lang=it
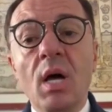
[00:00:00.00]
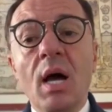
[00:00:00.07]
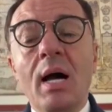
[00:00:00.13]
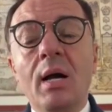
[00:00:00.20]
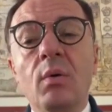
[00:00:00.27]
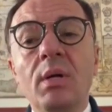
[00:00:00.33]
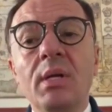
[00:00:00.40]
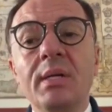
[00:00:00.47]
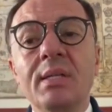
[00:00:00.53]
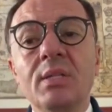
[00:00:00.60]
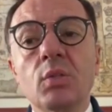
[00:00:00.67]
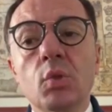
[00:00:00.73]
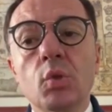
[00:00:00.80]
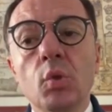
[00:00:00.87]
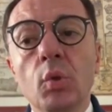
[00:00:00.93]
a quelli che
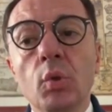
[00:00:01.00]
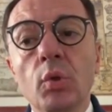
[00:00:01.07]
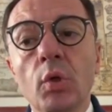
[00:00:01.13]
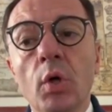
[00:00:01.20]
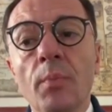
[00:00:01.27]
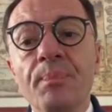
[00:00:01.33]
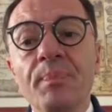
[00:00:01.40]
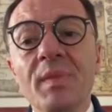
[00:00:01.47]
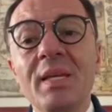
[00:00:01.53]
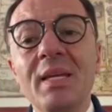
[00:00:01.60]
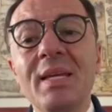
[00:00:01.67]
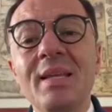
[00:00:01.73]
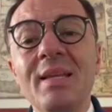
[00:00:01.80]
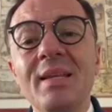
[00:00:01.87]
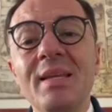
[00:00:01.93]
sono
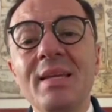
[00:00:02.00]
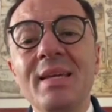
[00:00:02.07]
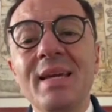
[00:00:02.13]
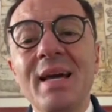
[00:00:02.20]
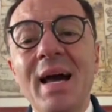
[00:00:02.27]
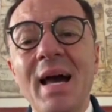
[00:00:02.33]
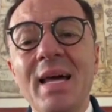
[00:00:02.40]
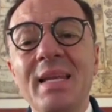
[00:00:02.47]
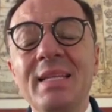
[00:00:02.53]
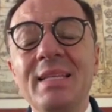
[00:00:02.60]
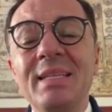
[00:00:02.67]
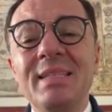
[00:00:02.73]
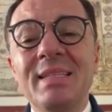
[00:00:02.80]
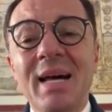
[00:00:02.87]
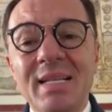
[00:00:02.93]
i rincari
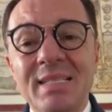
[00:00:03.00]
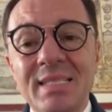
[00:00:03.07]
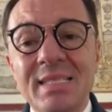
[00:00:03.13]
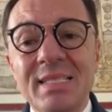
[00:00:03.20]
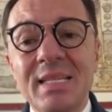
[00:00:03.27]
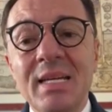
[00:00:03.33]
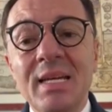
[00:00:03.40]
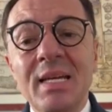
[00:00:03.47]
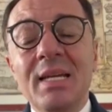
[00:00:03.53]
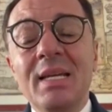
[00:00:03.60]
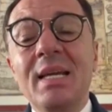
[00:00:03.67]
di tasse